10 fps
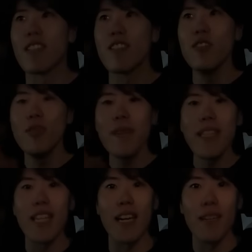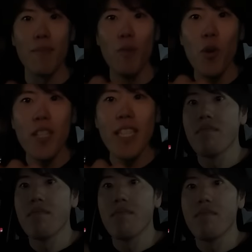同じ道出たやばい
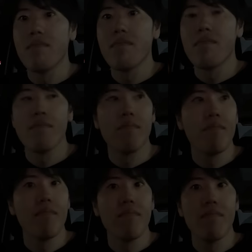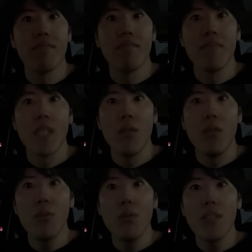訪れてる訪
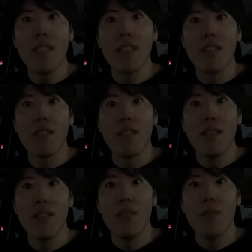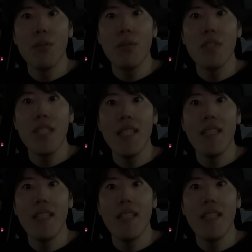れああ、言えよ。